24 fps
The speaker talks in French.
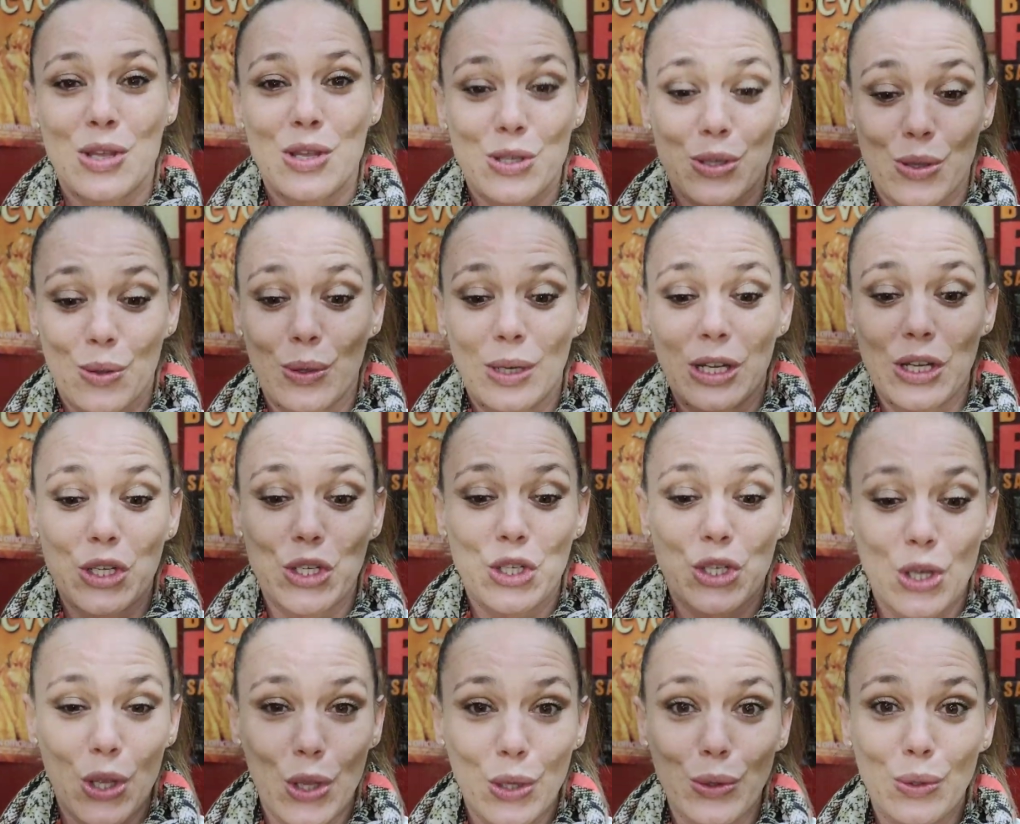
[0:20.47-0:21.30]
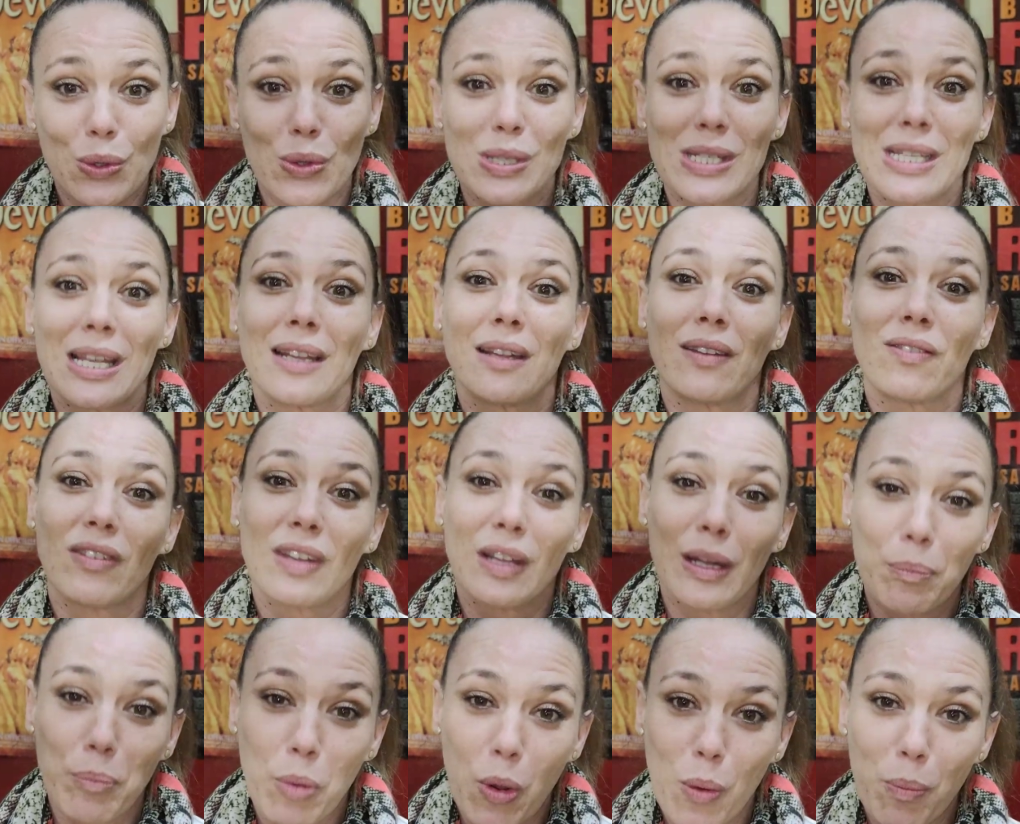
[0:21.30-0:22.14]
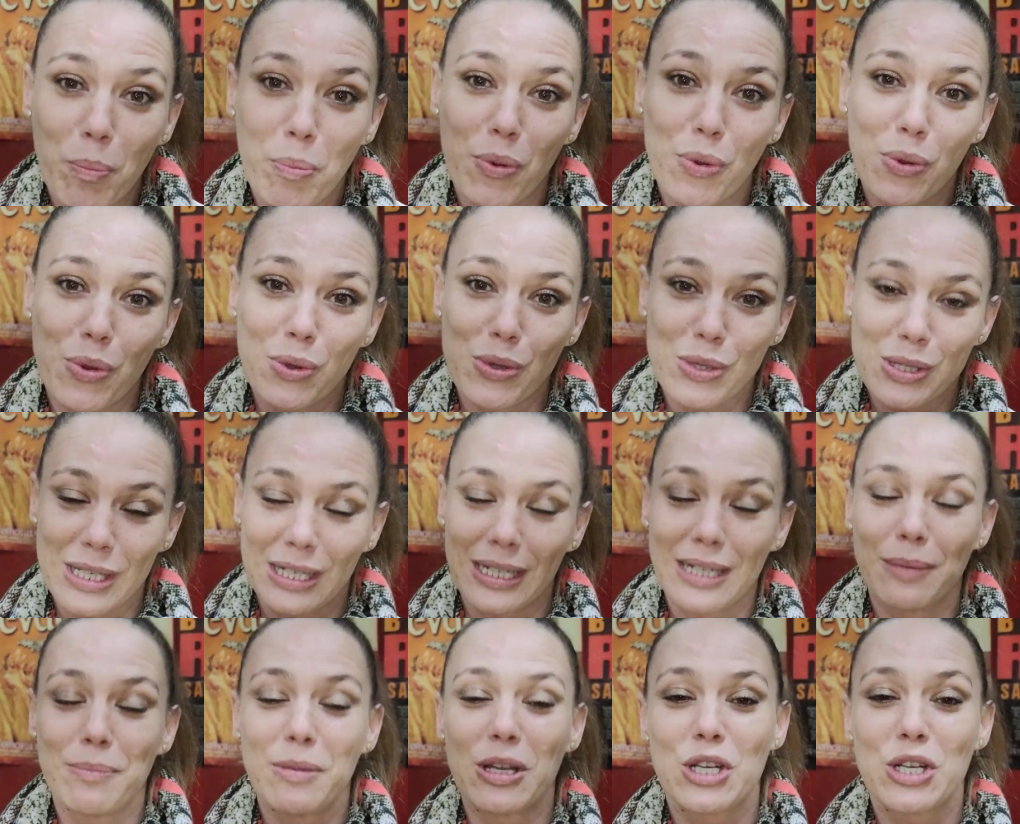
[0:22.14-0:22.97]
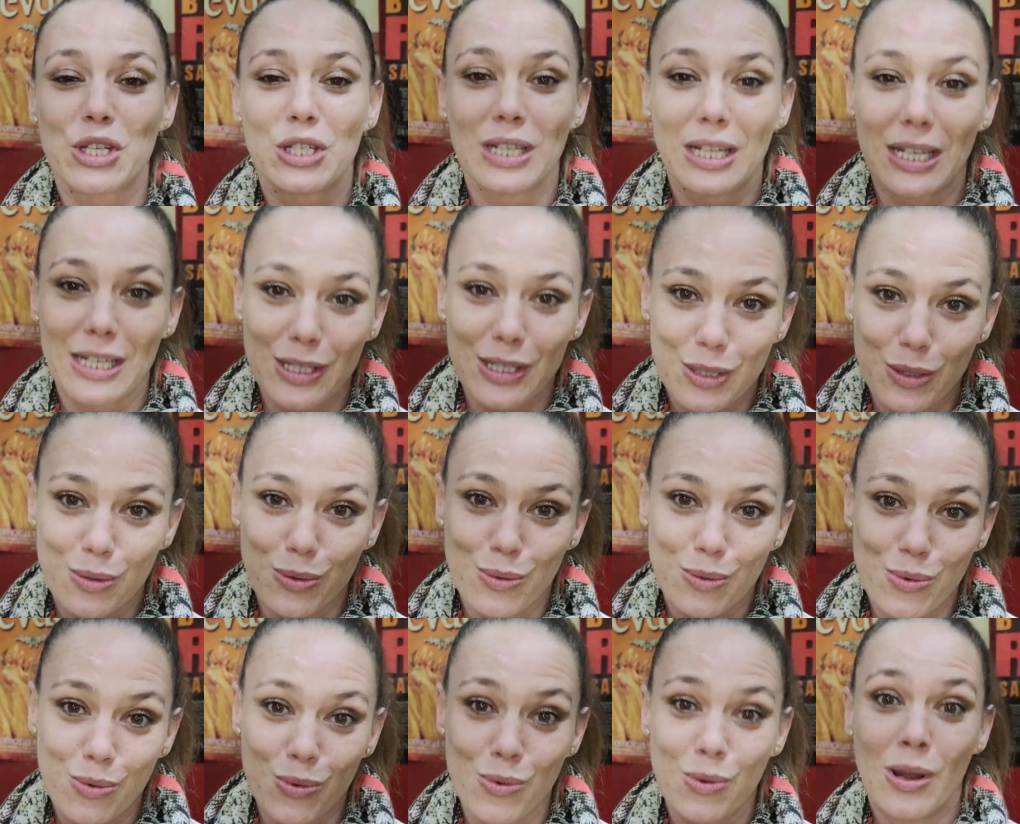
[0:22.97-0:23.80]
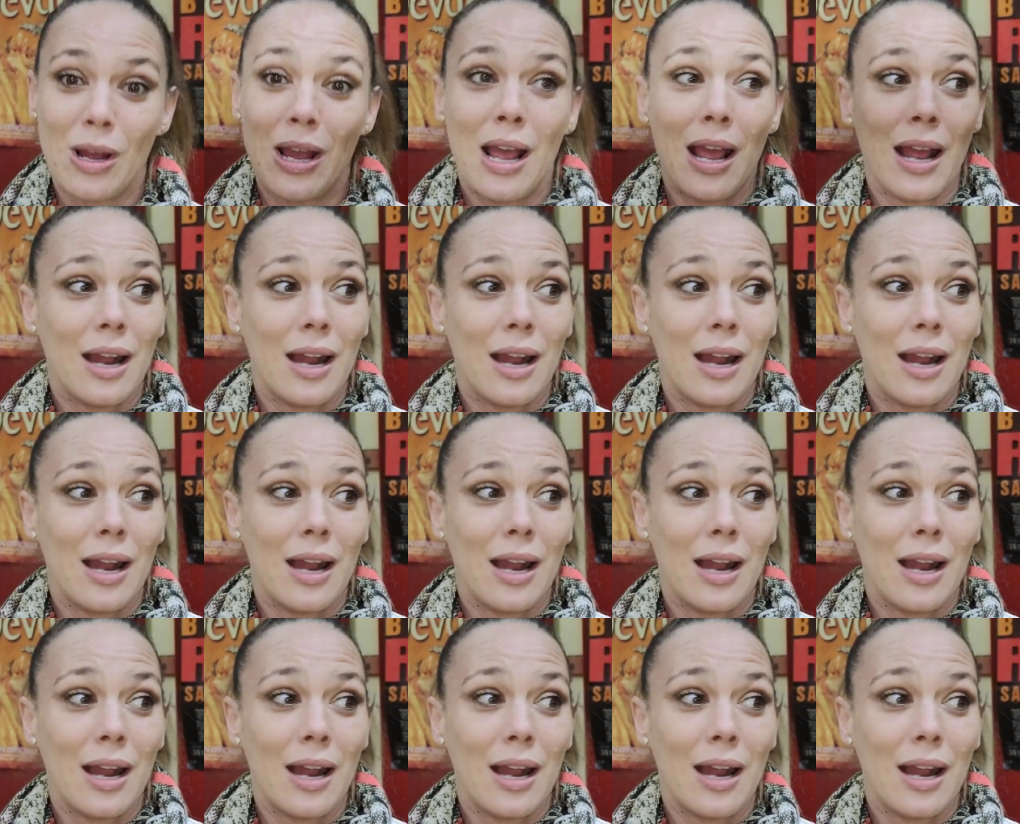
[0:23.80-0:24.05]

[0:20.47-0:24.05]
ce que les jeunes de cette ville proposent, l'imagination,